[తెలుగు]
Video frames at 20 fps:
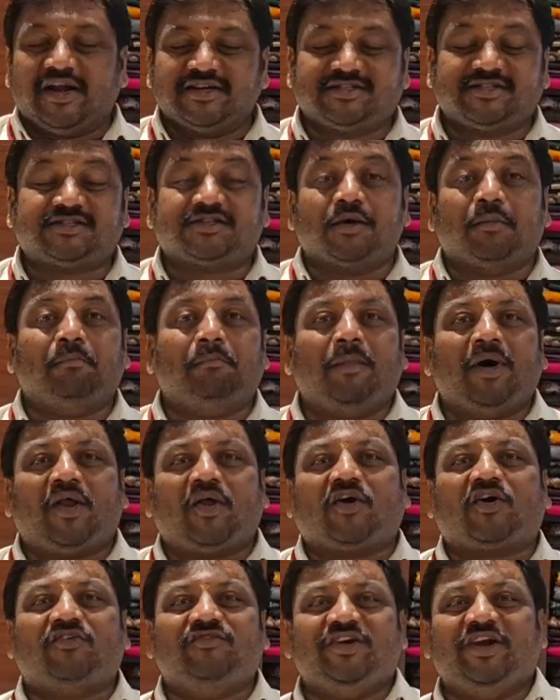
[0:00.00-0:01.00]
ఫ్రెండ్స్
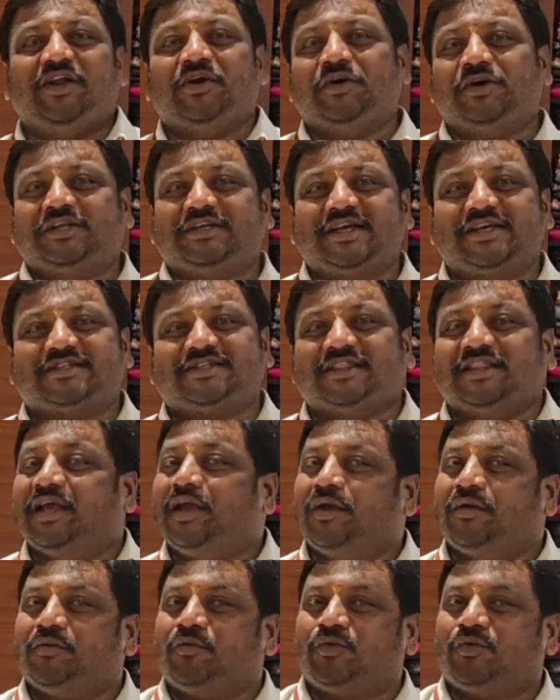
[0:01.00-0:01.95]
మరొక వీడియో వచ్చేసింది